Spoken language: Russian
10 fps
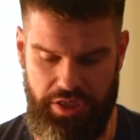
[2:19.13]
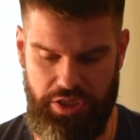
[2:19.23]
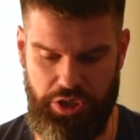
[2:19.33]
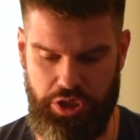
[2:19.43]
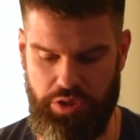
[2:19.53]
И
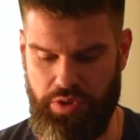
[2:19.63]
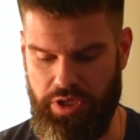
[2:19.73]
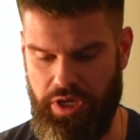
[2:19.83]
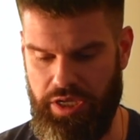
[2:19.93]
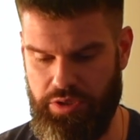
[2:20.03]

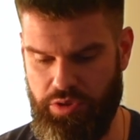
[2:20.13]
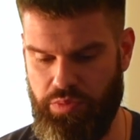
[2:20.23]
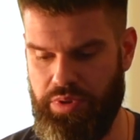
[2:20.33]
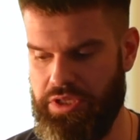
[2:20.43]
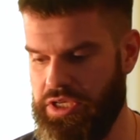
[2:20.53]
еще одно
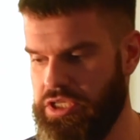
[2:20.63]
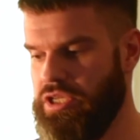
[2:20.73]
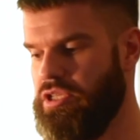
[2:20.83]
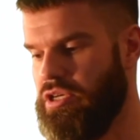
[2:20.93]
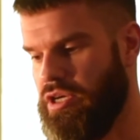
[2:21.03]

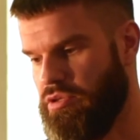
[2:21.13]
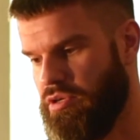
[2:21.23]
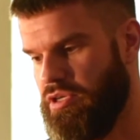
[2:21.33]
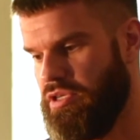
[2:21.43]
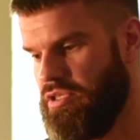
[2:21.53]
приложение,
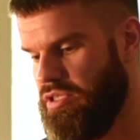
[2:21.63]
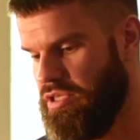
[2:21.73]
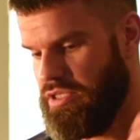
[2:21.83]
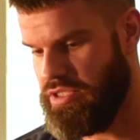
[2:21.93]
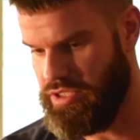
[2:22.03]
которое
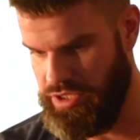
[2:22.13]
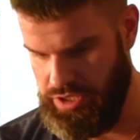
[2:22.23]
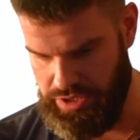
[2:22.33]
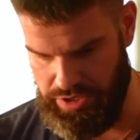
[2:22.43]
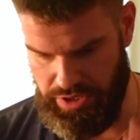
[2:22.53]
есть и
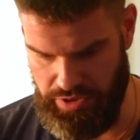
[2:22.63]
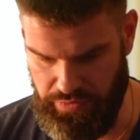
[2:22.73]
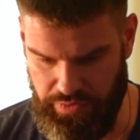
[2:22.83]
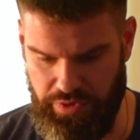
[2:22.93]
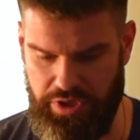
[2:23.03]
на
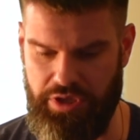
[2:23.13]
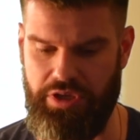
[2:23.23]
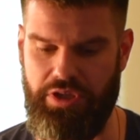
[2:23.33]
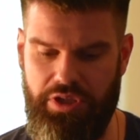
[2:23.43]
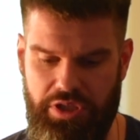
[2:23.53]

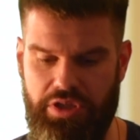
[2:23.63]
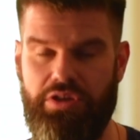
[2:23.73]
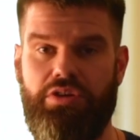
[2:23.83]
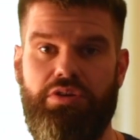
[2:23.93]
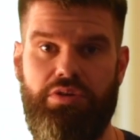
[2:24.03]
телефоне,
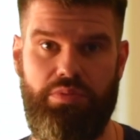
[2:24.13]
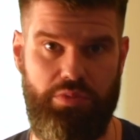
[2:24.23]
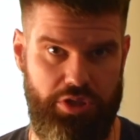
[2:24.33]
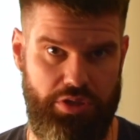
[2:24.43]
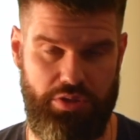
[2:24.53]
и
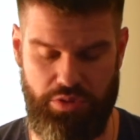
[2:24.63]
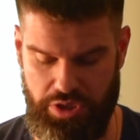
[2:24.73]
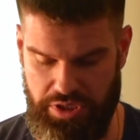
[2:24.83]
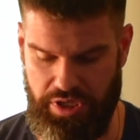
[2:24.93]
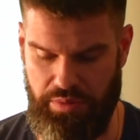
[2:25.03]
можно
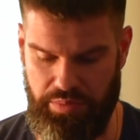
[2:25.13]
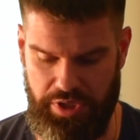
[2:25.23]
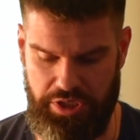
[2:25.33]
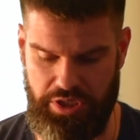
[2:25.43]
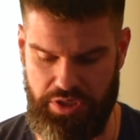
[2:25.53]
слушать с
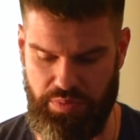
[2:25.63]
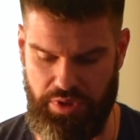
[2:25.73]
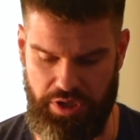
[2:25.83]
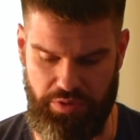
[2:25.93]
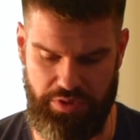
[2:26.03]
компа через
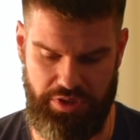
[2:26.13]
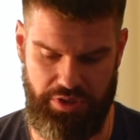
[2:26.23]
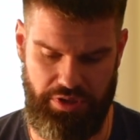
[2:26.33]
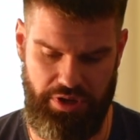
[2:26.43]
браузер,